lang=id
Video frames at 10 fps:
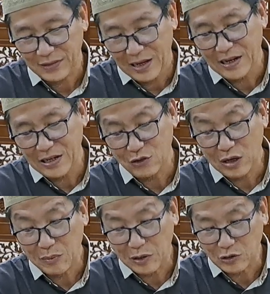Ya itu
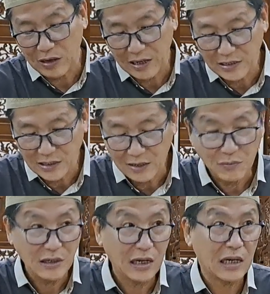yang dipersoalkan. Jadi
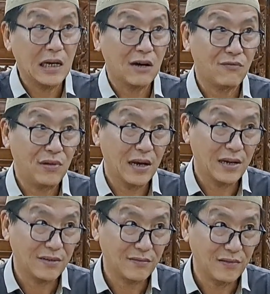menjadi khilaf ya.